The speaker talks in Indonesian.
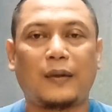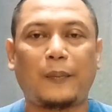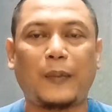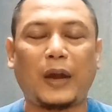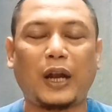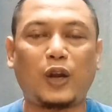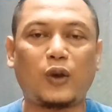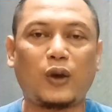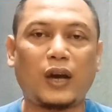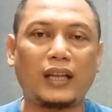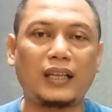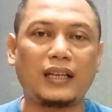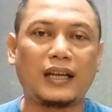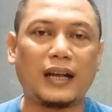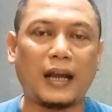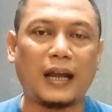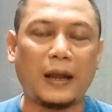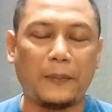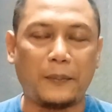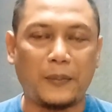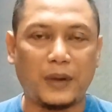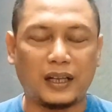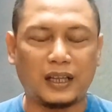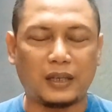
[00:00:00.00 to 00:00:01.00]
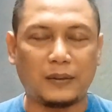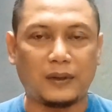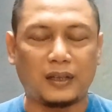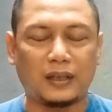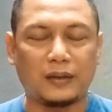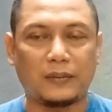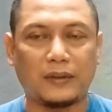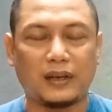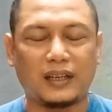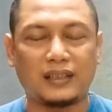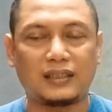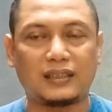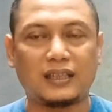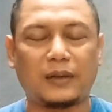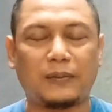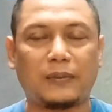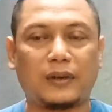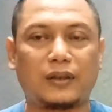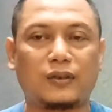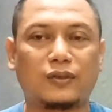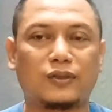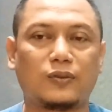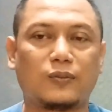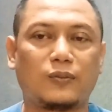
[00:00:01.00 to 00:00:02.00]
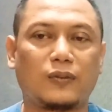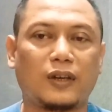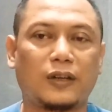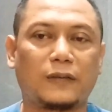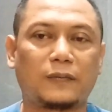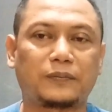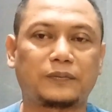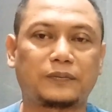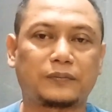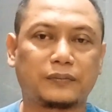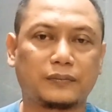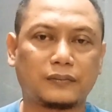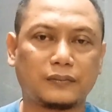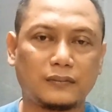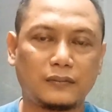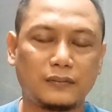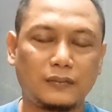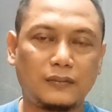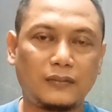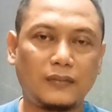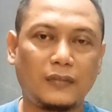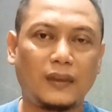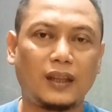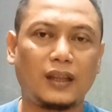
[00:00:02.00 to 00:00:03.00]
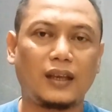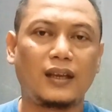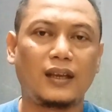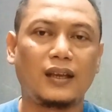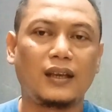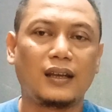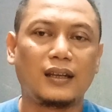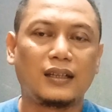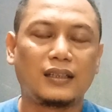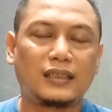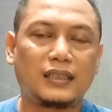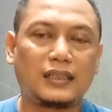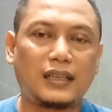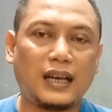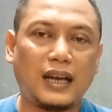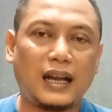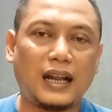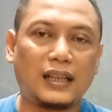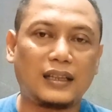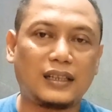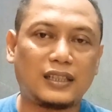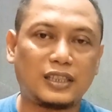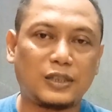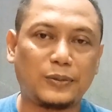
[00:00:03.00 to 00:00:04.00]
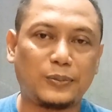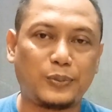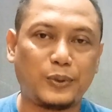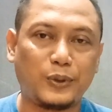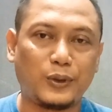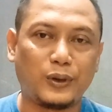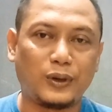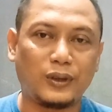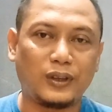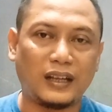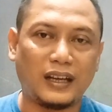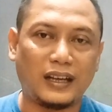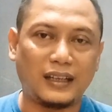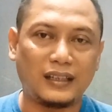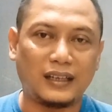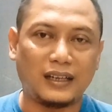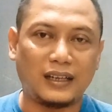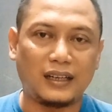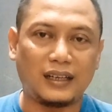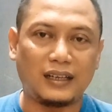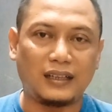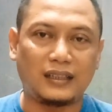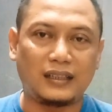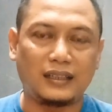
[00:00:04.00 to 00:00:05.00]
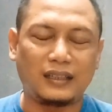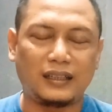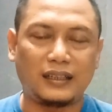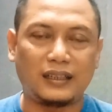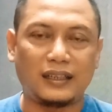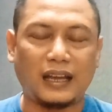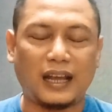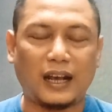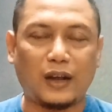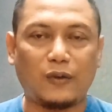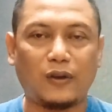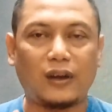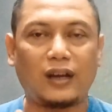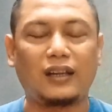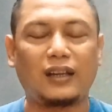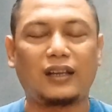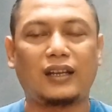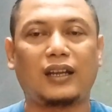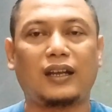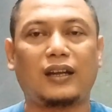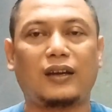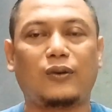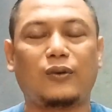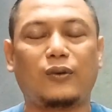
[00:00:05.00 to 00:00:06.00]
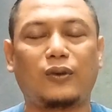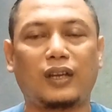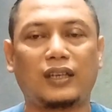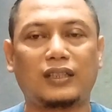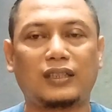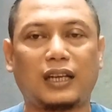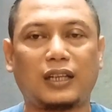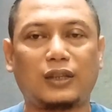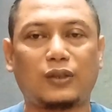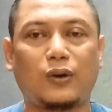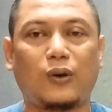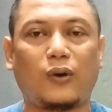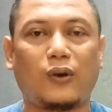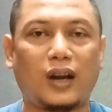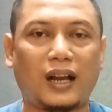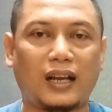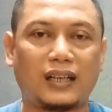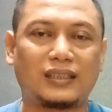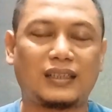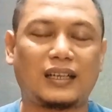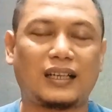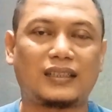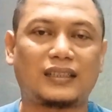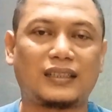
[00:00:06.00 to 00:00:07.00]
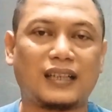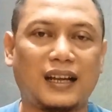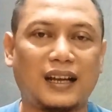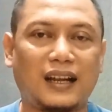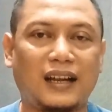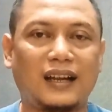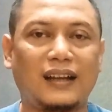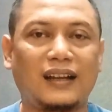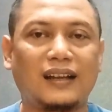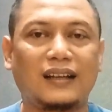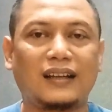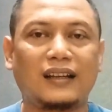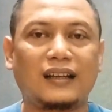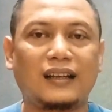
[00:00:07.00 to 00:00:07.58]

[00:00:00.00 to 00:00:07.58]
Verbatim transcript: Patokannya gampang, teman-teman, sahabatku semua jika hal tersebut hanya dilakukan oleh satu orang saja,